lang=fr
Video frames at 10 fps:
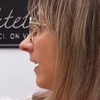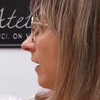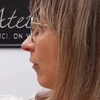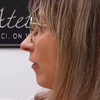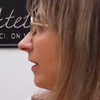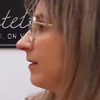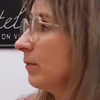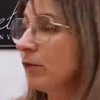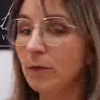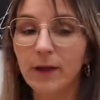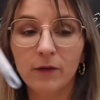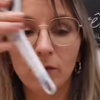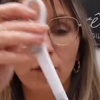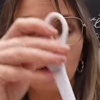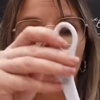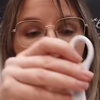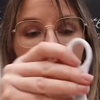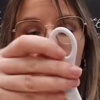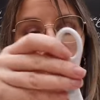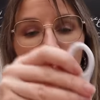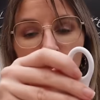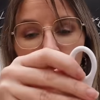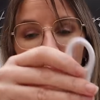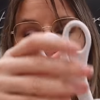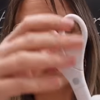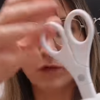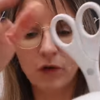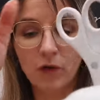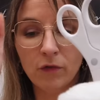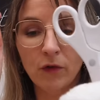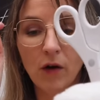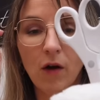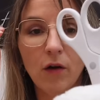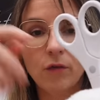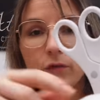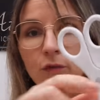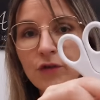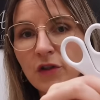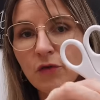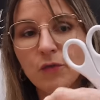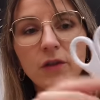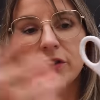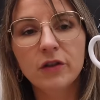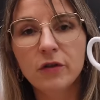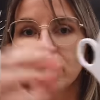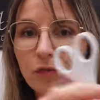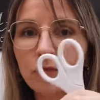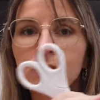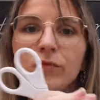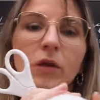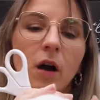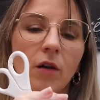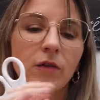Et en fait, c'est pour mettre euh, vos trucs dedans vos aiguilles ou...